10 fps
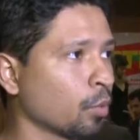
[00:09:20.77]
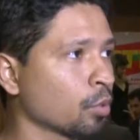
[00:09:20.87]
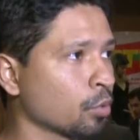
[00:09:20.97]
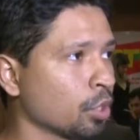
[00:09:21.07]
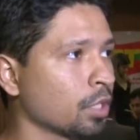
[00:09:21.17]

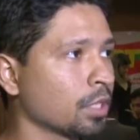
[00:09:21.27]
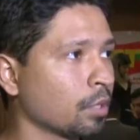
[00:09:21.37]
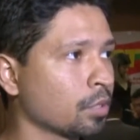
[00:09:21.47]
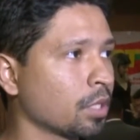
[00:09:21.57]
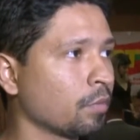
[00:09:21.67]
possam
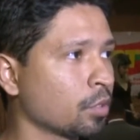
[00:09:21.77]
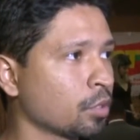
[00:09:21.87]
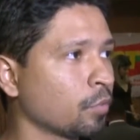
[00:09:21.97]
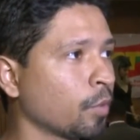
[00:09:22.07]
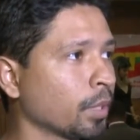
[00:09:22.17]
utilizar os
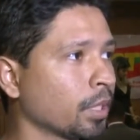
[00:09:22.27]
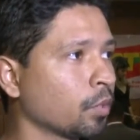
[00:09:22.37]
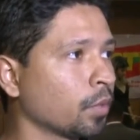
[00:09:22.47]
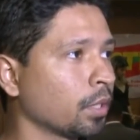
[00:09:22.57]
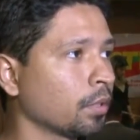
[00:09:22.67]
serviços de forma
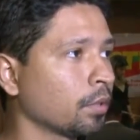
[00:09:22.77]
tranquila.